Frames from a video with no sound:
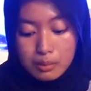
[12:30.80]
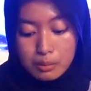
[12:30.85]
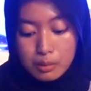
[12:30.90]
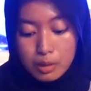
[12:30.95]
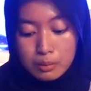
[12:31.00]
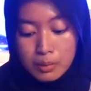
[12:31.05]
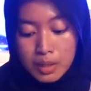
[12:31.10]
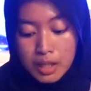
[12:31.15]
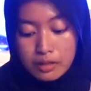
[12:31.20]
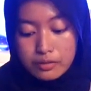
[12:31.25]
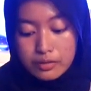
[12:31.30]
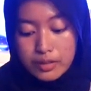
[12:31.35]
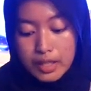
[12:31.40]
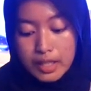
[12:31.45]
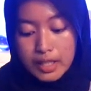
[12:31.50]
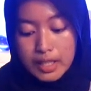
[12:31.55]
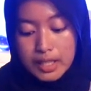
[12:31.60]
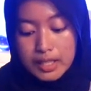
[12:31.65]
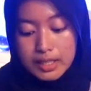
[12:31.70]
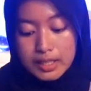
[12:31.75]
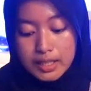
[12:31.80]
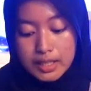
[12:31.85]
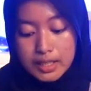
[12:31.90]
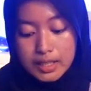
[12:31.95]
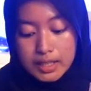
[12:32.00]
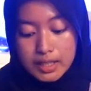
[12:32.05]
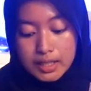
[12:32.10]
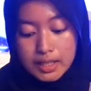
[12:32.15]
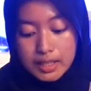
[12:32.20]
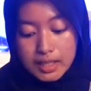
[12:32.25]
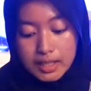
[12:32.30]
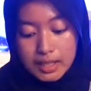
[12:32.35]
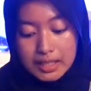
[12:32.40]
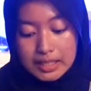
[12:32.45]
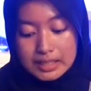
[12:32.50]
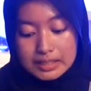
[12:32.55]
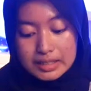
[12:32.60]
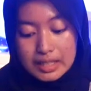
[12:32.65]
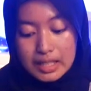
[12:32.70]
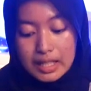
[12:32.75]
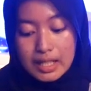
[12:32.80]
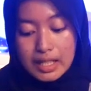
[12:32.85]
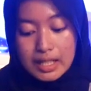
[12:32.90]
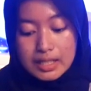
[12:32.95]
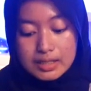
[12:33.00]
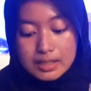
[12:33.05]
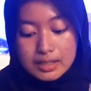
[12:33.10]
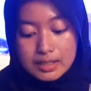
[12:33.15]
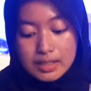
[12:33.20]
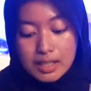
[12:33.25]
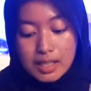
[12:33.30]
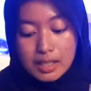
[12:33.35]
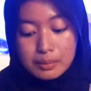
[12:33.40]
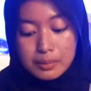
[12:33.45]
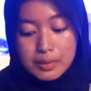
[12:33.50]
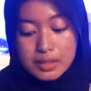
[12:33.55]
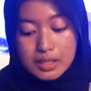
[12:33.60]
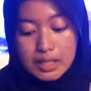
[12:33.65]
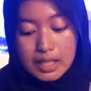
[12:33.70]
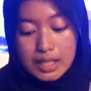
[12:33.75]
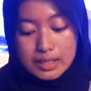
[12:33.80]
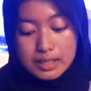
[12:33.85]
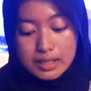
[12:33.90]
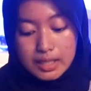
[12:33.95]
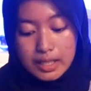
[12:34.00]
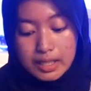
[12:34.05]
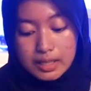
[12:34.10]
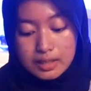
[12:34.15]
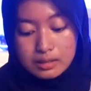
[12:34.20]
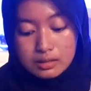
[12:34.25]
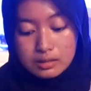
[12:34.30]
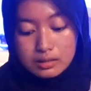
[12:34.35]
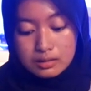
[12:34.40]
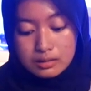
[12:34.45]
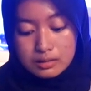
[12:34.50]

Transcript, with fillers: mohon maaf karena ada kesalahan saat menjelaskan